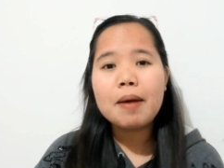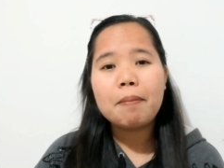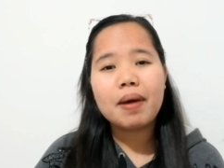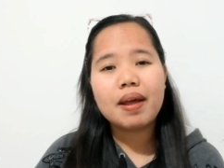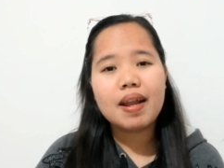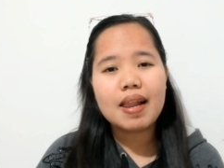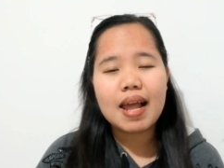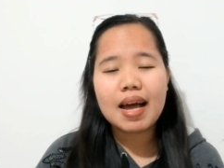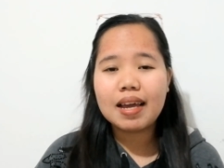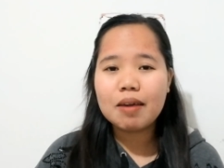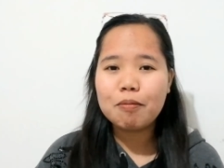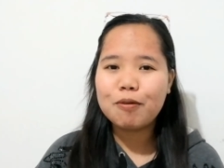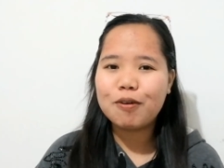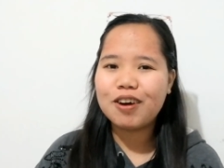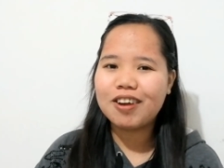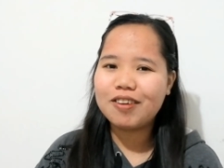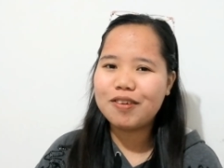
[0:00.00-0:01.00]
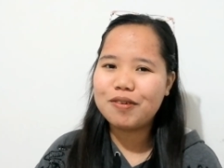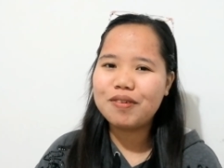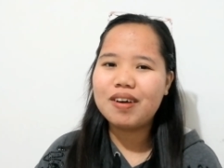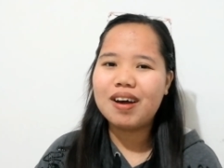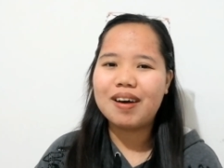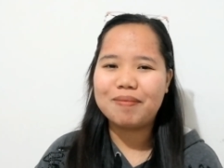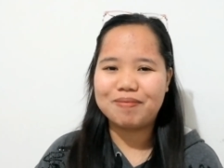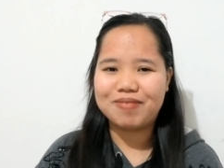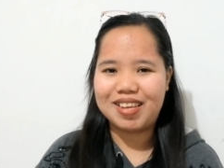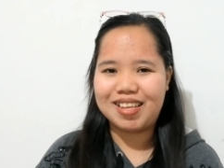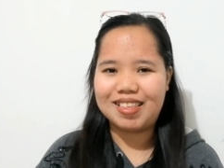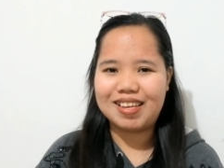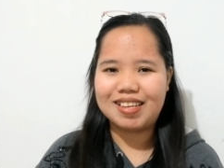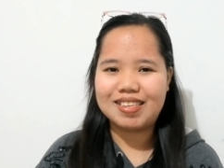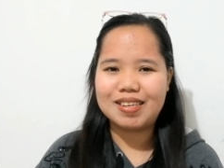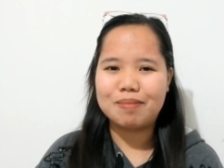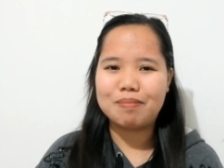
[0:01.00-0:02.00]
para lagi po kayong
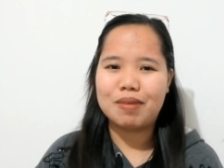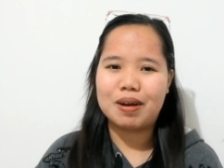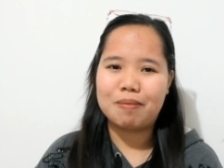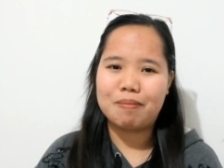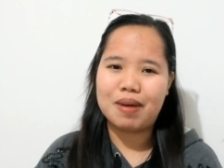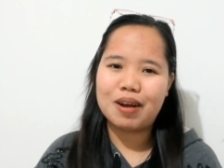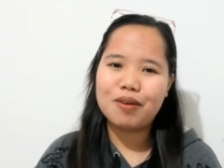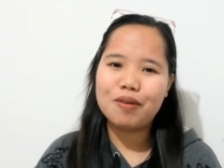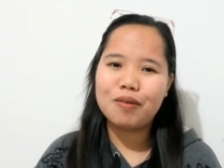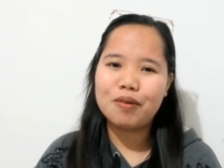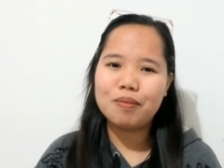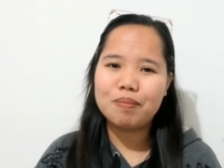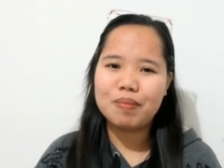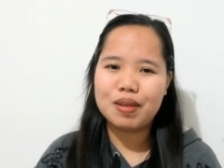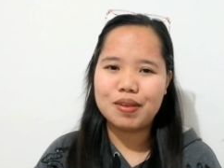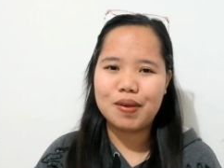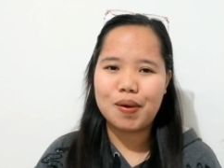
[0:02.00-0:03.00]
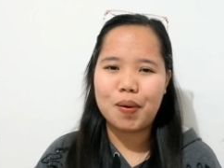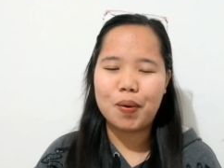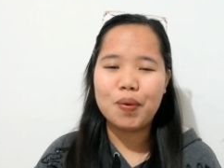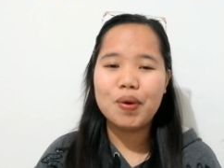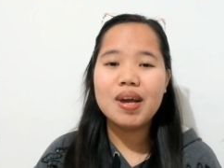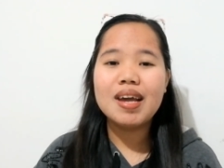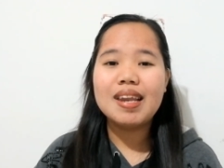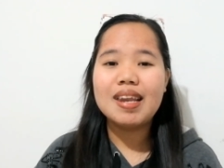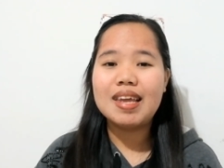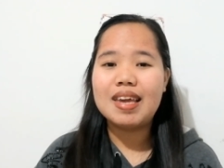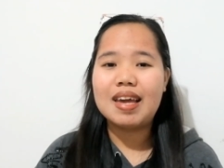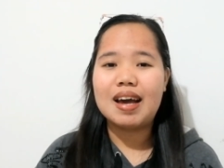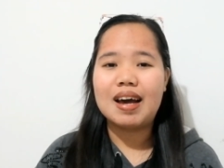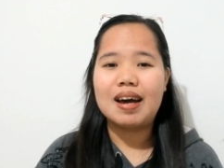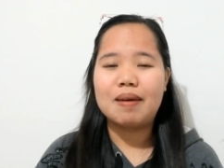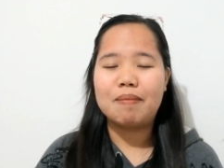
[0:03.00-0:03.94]
updated sa mga bago kong video niya